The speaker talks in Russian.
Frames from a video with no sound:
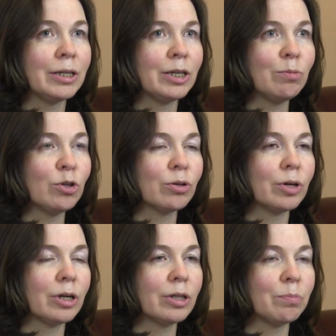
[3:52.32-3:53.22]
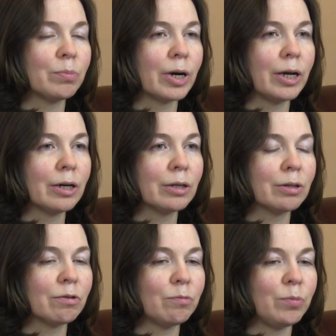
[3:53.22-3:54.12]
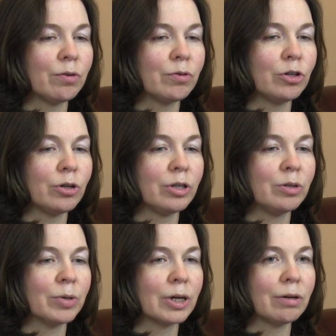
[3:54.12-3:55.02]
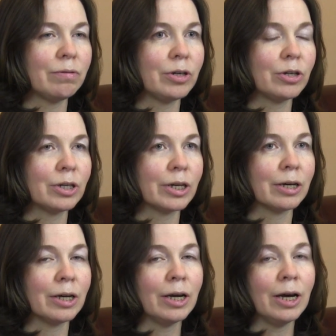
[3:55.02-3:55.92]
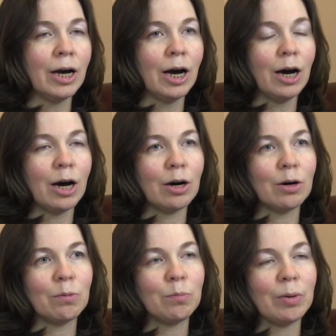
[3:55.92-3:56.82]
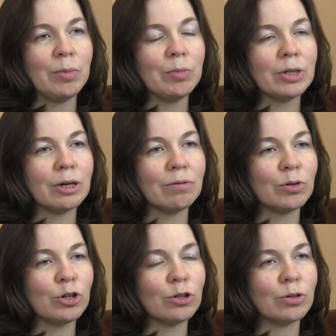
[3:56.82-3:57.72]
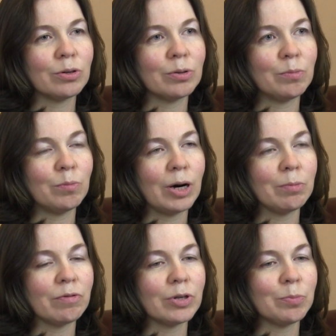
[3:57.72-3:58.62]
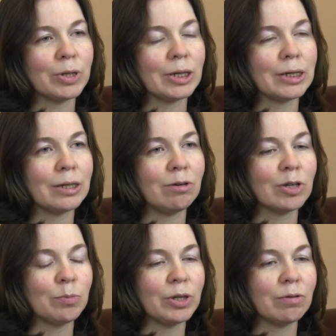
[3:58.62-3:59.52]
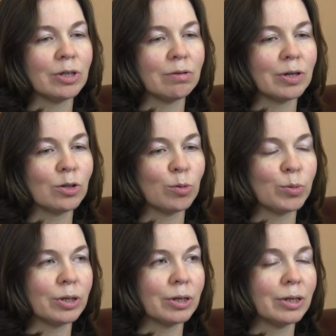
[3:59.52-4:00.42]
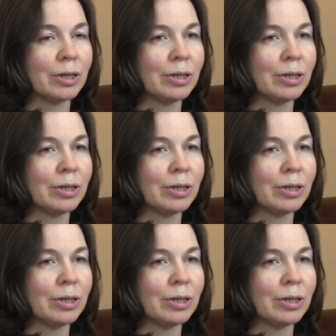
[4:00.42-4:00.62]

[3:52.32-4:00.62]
тем, что это проект э, в первую очередь демографический. А, помимо того, что мама-воспитатель воспитывает своих собственных